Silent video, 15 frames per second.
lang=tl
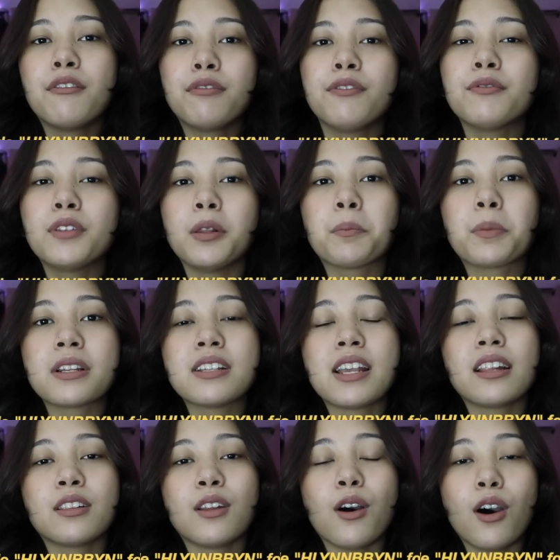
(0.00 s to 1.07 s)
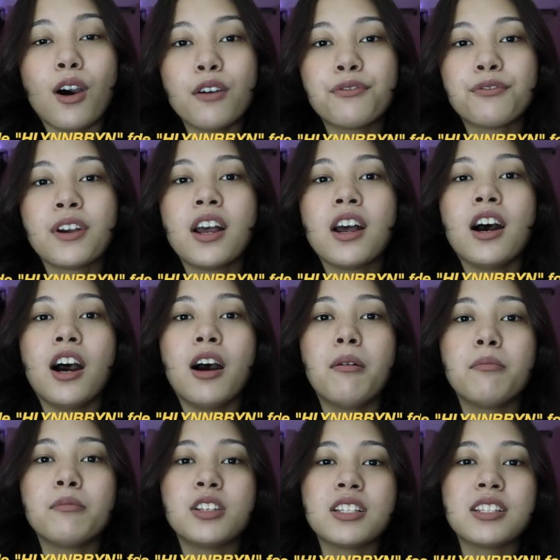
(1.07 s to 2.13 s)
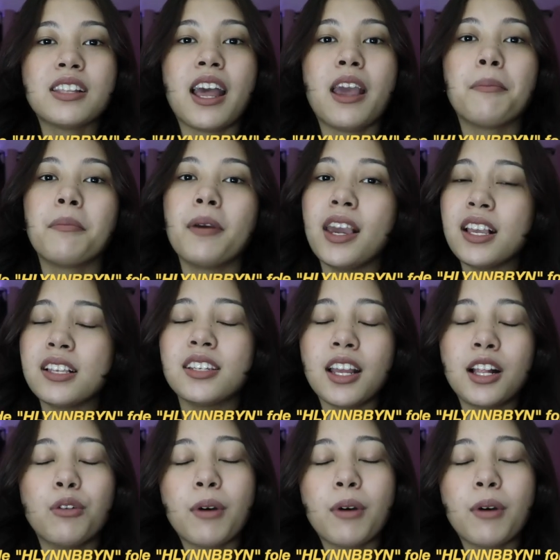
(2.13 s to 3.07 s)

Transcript: 15% off. Um, just type H-L-Y-N-N-B-B-Y-N.